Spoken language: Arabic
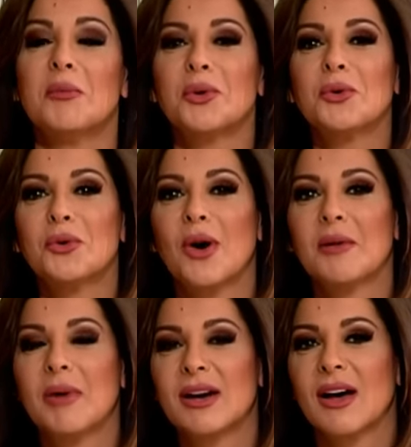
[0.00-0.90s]
بيكونوا
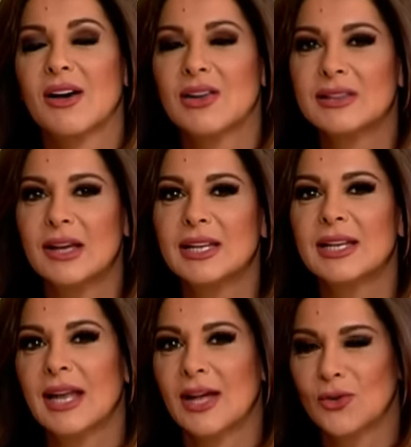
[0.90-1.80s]
هالمره
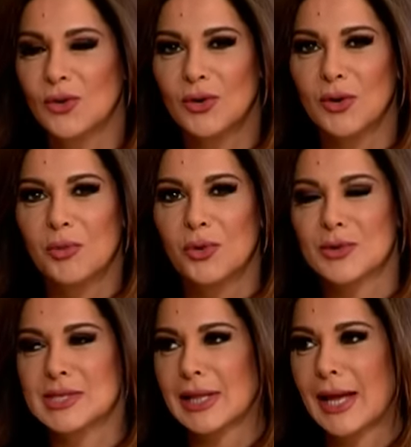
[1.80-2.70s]
غلطانين لانه الامور
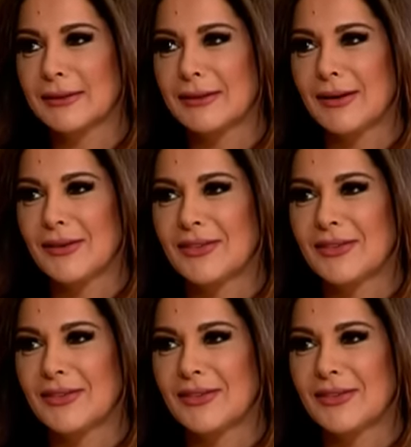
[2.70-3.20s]
وصلت لحدها